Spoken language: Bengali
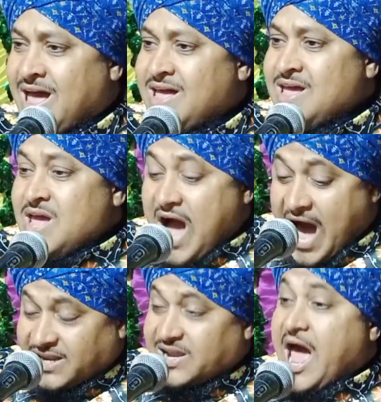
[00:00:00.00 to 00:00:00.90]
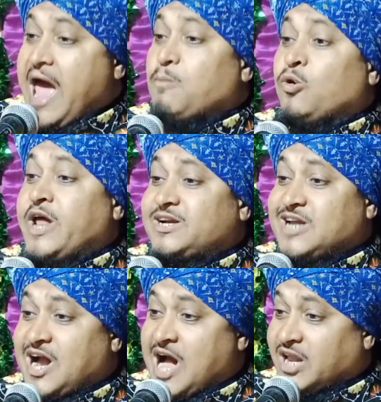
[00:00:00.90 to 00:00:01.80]
না আল্লাহ এমন
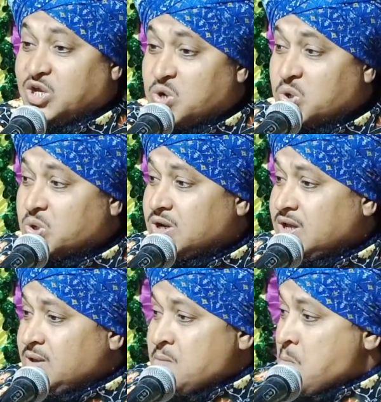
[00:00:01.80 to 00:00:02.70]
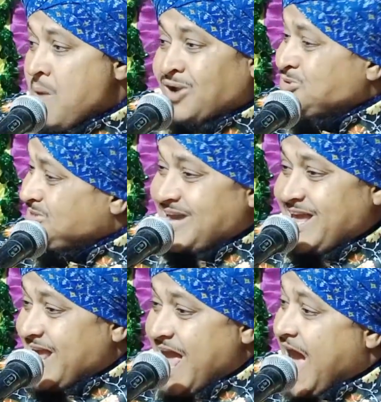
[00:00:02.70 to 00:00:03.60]
একটা কারিগর মানুষকে
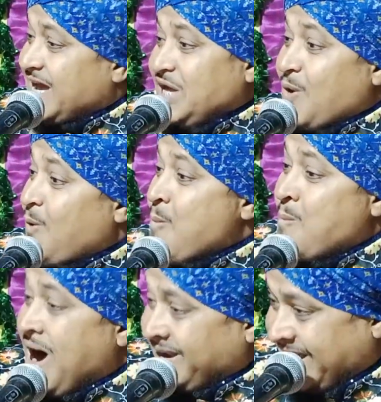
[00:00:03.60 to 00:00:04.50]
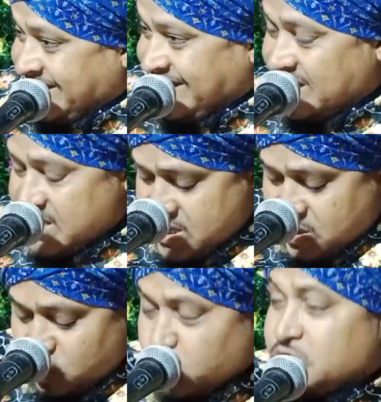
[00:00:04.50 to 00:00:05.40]
একই রকম বানায়নি
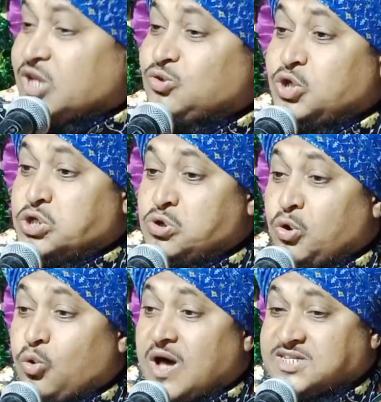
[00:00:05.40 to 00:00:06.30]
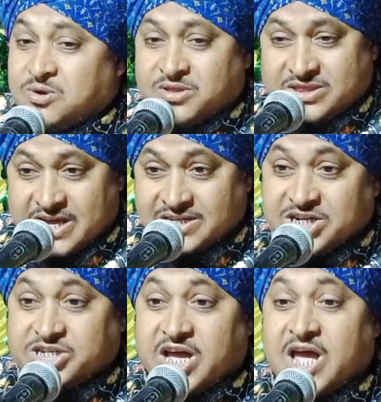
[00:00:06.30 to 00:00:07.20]
দুটা যদি জোড়োয়া সন্তান
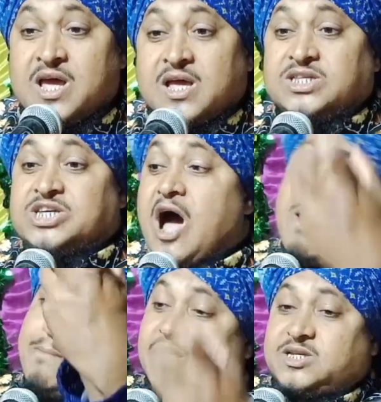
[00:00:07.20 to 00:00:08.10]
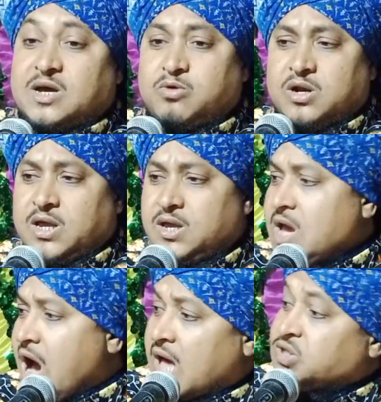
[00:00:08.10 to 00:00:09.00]
যেটা জামা বাচ্চা বলে
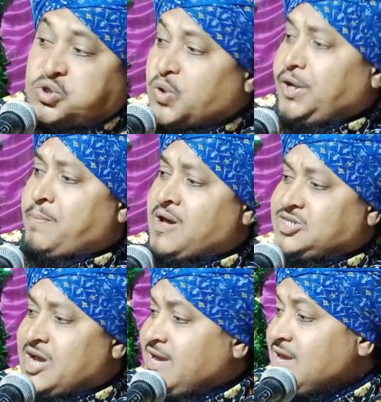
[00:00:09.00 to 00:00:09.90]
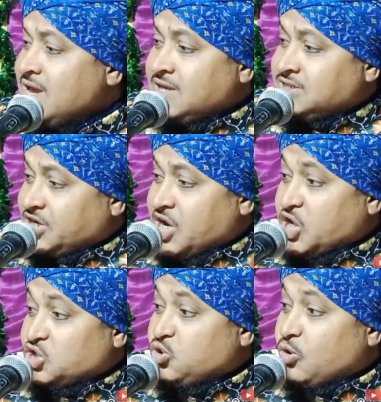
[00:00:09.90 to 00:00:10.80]
আঞ্চলিক ভাষায়
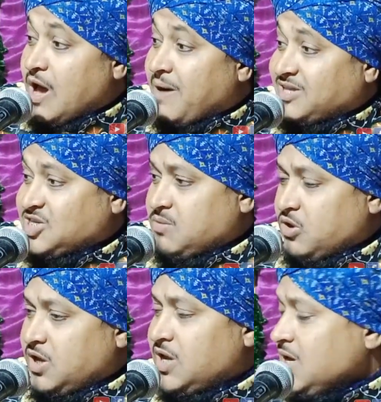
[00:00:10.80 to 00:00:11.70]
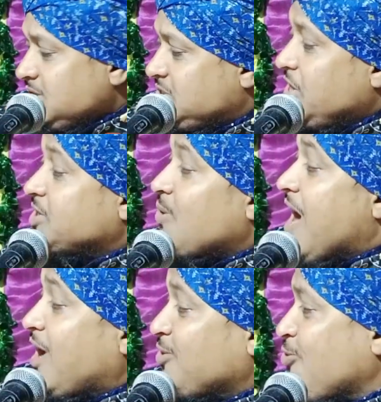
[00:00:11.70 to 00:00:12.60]
যেটাকে জোড়া বাচ্চা বলে সেটাও
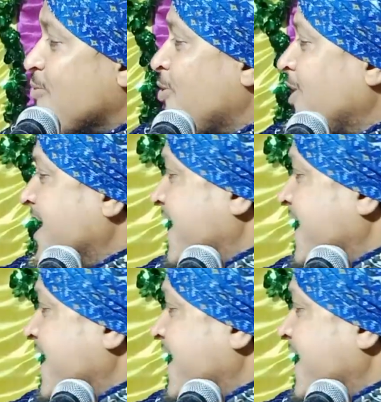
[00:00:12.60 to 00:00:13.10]
একরকম